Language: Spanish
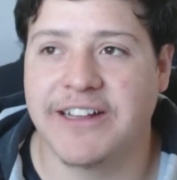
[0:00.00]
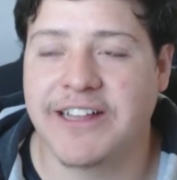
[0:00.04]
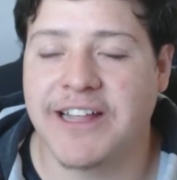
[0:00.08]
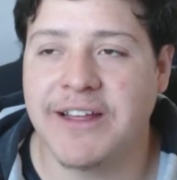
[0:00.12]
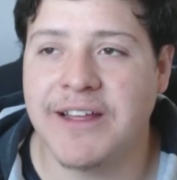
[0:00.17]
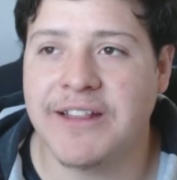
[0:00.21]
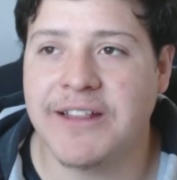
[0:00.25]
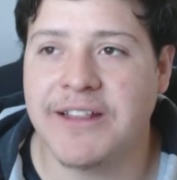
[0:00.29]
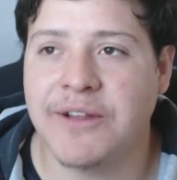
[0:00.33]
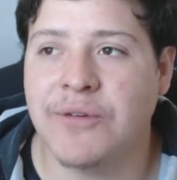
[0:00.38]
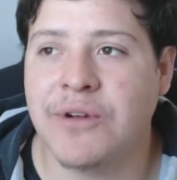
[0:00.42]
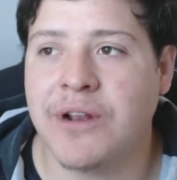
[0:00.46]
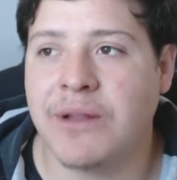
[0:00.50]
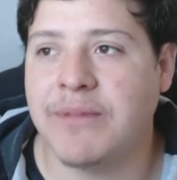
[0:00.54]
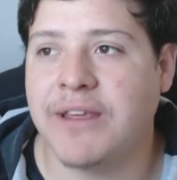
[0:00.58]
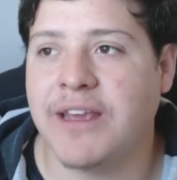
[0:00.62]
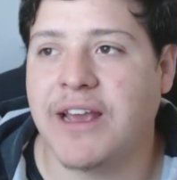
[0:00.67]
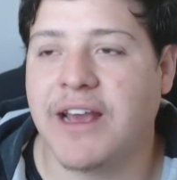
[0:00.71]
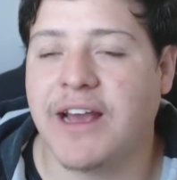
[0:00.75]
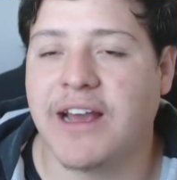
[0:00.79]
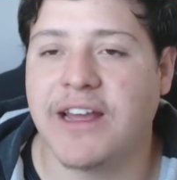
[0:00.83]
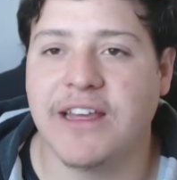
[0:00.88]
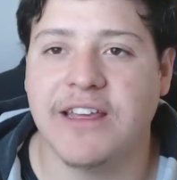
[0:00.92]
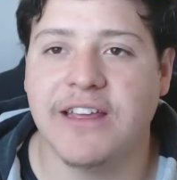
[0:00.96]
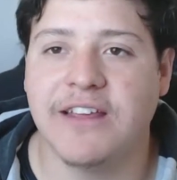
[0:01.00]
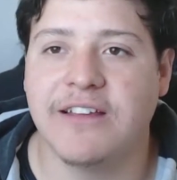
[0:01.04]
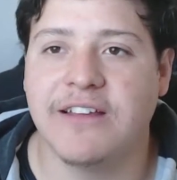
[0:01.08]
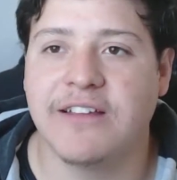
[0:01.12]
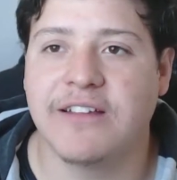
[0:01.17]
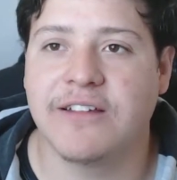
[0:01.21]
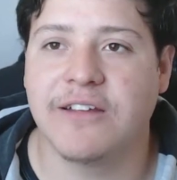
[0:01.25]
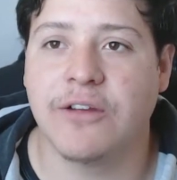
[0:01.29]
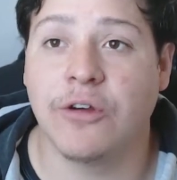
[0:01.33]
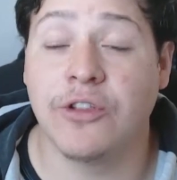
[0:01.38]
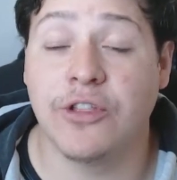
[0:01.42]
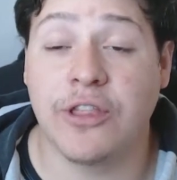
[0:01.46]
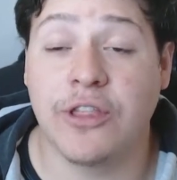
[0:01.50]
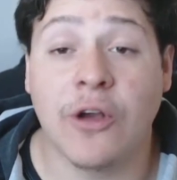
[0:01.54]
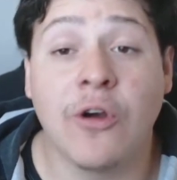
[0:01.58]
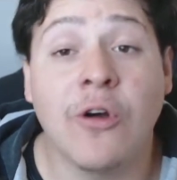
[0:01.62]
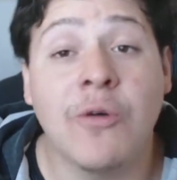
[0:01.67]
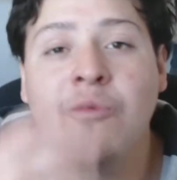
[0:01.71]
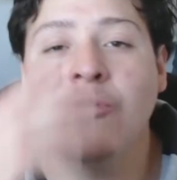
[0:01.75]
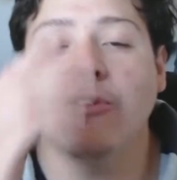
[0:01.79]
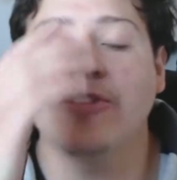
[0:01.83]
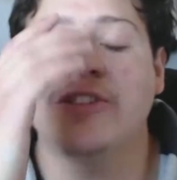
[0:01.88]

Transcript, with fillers: es que tengo una amiga y, y tengo